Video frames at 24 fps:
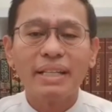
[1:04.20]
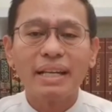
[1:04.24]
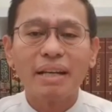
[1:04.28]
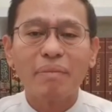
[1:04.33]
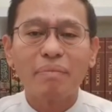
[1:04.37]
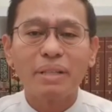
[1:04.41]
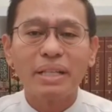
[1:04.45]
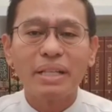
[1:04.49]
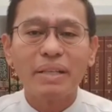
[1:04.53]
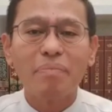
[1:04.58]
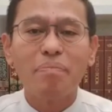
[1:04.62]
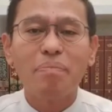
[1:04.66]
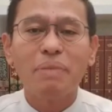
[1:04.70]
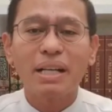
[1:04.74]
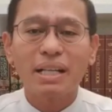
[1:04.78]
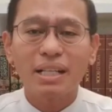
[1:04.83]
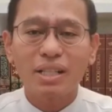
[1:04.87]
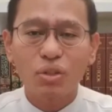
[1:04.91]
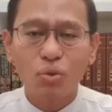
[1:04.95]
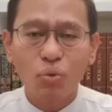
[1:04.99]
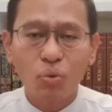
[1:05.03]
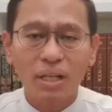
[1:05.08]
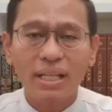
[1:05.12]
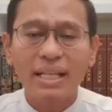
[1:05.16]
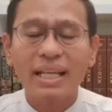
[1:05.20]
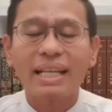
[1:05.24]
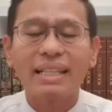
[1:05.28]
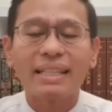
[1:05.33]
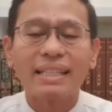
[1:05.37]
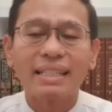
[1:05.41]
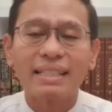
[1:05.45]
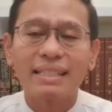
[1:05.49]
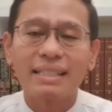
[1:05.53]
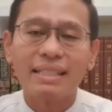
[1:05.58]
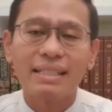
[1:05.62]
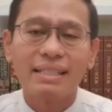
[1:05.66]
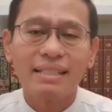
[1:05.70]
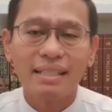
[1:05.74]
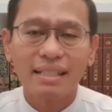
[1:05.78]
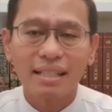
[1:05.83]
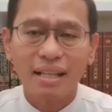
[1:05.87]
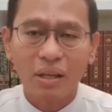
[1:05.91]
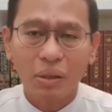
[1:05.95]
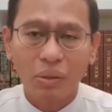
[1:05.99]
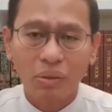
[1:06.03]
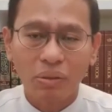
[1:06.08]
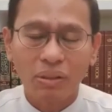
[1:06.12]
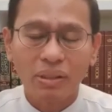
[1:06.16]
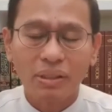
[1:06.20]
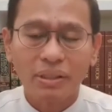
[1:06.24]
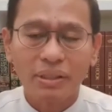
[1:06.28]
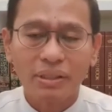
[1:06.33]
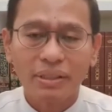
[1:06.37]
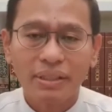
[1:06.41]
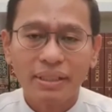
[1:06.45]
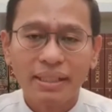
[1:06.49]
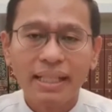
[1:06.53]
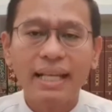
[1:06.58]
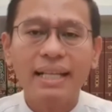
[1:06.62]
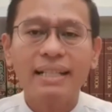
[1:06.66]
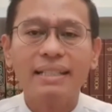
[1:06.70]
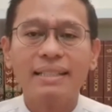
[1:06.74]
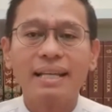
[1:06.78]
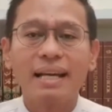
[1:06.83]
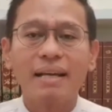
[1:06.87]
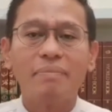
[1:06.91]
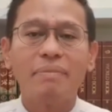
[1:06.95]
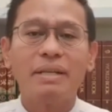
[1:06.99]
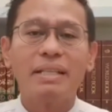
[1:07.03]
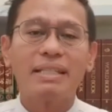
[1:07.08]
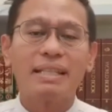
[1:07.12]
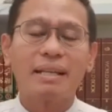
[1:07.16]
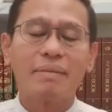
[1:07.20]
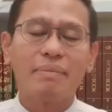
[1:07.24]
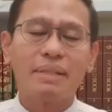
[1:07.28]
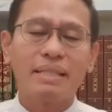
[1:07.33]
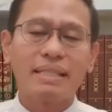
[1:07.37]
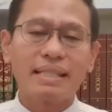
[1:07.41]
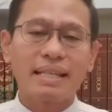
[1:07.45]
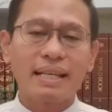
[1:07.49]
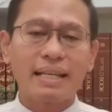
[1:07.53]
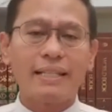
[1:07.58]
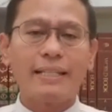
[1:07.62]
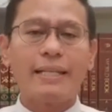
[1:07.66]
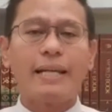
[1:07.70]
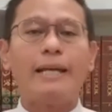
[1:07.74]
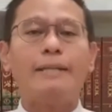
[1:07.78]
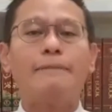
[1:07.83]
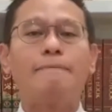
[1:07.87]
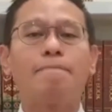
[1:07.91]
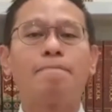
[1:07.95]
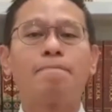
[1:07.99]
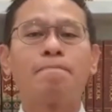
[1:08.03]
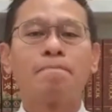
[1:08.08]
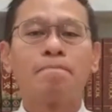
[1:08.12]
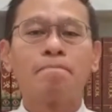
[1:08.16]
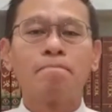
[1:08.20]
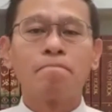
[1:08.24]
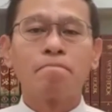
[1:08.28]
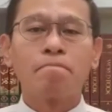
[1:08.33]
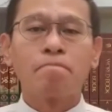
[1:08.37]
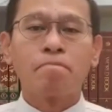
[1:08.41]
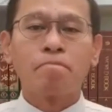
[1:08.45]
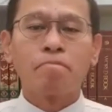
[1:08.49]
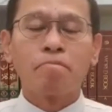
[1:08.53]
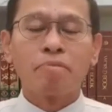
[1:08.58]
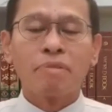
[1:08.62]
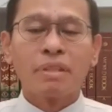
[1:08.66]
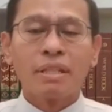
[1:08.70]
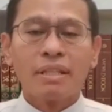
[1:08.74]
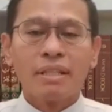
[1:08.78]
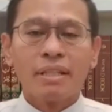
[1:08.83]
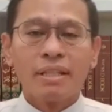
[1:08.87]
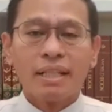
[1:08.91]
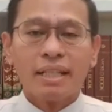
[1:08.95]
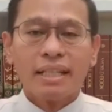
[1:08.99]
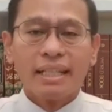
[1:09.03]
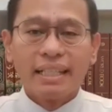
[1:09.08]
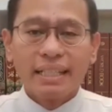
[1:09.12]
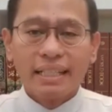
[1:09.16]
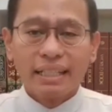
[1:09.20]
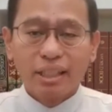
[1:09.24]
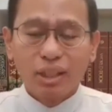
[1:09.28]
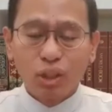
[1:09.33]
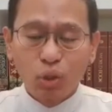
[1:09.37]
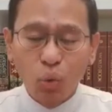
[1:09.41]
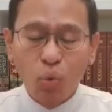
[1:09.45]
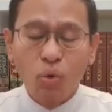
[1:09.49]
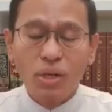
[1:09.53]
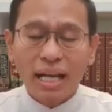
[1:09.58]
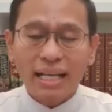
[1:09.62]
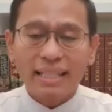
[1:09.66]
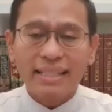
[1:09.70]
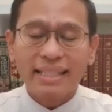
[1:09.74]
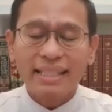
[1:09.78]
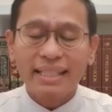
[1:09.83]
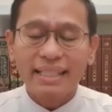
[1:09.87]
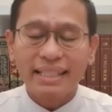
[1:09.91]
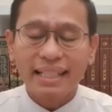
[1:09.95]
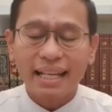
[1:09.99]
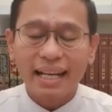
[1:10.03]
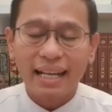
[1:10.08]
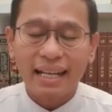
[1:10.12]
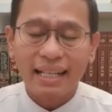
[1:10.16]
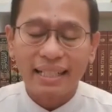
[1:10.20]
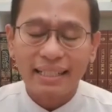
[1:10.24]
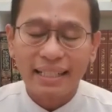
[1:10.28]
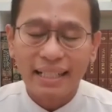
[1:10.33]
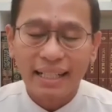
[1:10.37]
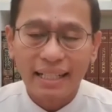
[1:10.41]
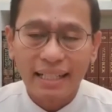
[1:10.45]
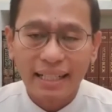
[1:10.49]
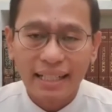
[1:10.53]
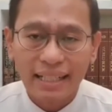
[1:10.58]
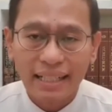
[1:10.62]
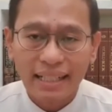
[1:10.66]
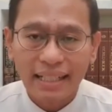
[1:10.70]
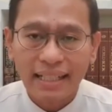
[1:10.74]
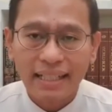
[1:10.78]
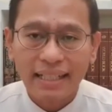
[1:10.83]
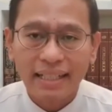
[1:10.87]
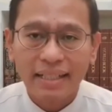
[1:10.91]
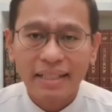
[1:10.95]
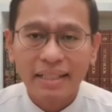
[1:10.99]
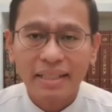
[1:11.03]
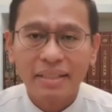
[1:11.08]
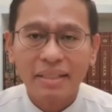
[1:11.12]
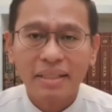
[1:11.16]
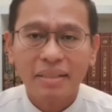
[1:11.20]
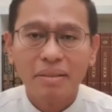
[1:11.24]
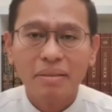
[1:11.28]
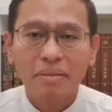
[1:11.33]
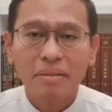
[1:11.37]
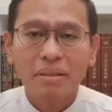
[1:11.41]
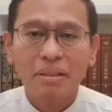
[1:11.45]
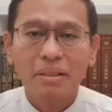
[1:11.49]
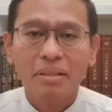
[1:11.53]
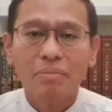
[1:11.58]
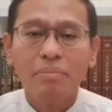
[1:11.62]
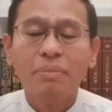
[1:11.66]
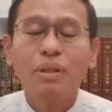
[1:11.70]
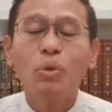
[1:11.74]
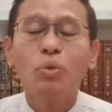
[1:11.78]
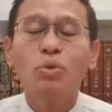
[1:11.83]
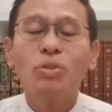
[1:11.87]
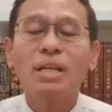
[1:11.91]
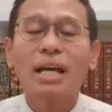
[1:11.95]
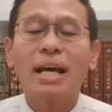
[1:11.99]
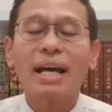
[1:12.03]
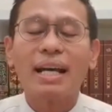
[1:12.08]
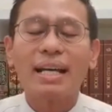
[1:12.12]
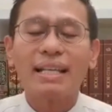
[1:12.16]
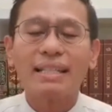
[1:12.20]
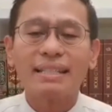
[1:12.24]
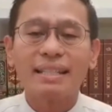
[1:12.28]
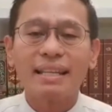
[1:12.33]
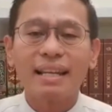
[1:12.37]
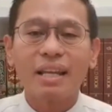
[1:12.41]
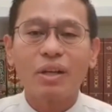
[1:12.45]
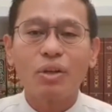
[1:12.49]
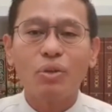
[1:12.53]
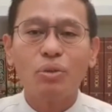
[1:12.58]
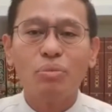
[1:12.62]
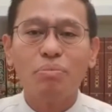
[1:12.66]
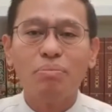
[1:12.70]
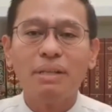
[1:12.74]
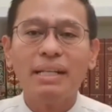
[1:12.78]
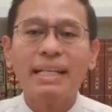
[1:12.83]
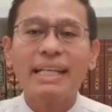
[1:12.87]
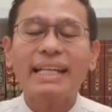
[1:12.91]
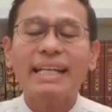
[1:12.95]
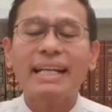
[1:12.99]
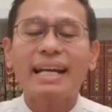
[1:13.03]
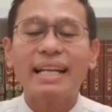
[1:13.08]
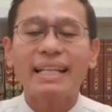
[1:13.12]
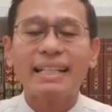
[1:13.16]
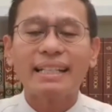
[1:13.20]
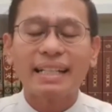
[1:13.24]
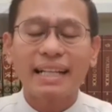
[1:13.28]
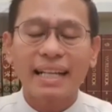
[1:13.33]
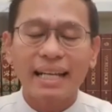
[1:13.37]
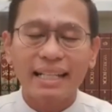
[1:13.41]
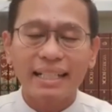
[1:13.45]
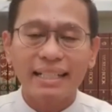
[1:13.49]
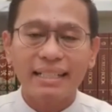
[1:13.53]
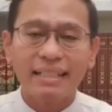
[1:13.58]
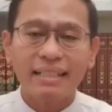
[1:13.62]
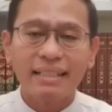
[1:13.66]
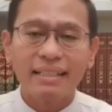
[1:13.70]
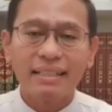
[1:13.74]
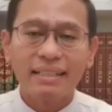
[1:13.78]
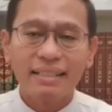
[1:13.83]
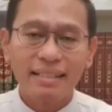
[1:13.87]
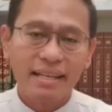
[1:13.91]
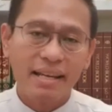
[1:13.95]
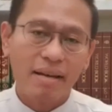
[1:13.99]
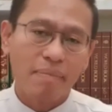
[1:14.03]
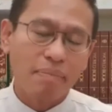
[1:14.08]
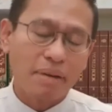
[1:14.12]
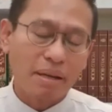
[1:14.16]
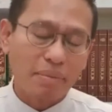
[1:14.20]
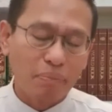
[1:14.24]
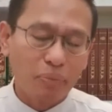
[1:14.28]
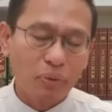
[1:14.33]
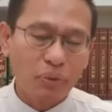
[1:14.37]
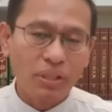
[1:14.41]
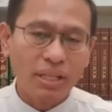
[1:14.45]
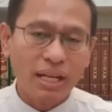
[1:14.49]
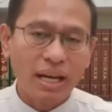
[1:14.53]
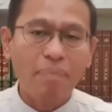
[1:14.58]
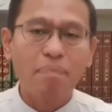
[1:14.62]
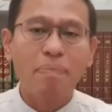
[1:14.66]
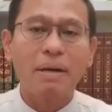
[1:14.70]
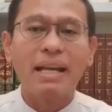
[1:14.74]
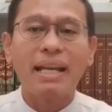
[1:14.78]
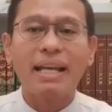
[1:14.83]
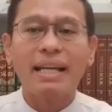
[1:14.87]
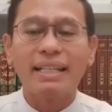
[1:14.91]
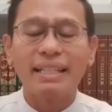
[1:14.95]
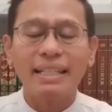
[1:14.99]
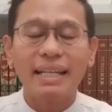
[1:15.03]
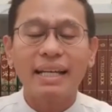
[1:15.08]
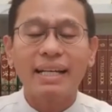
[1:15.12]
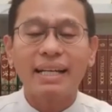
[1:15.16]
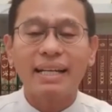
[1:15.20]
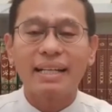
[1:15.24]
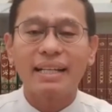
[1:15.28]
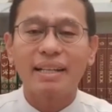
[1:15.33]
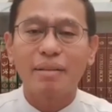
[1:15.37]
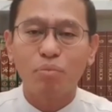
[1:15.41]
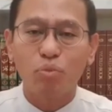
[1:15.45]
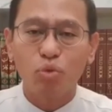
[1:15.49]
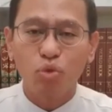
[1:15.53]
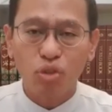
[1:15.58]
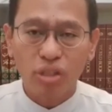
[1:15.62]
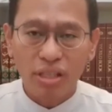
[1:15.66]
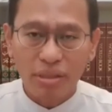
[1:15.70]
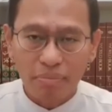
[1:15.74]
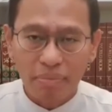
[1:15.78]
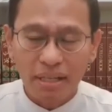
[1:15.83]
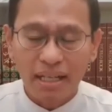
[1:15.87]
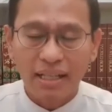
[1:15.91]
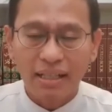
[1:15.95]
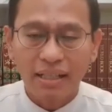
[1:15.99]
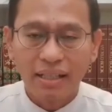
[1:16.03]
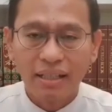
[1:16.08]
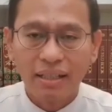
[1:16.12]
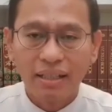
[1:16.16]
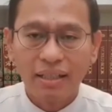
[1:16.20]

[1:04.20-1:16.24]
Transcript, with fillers: yang menimpa kecuali atas izin Allah. Nah, sahabat-sahabat sekalian, tugas kita adalah berusaha selalu meringankan siapapun, apalagi yang kena musibah.